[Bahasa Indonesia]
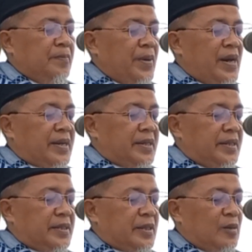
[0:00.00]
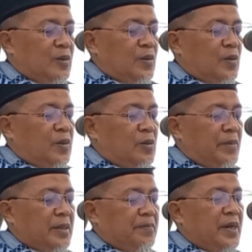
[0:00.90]
bagi seluruh
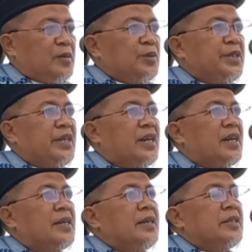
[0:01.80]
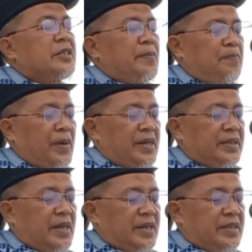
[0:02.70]
umat manusia
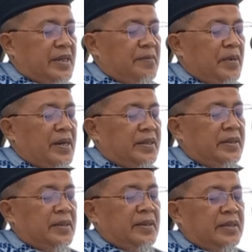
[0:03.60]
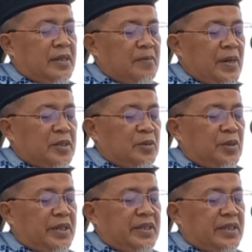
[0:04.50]
sepanjang zaman
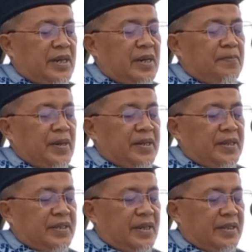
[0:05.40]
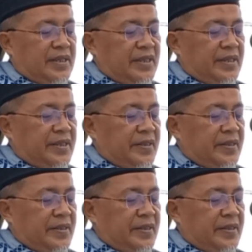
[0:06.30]
termasuk kita pada saat ini.